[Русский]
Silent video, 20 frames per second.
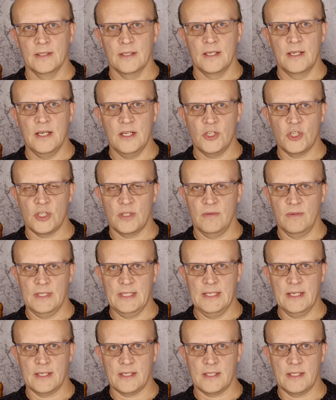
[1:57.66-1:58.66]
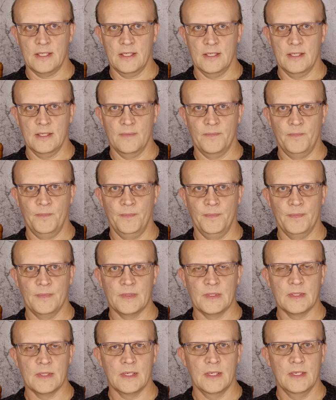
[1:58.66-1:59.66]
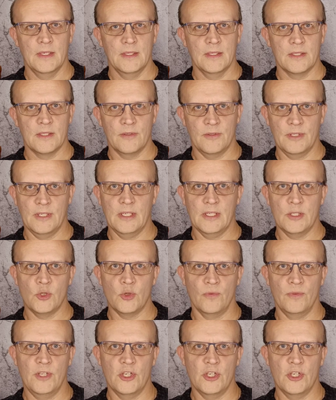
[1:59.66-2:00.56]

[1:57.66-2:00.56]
качество текста – святых отцов.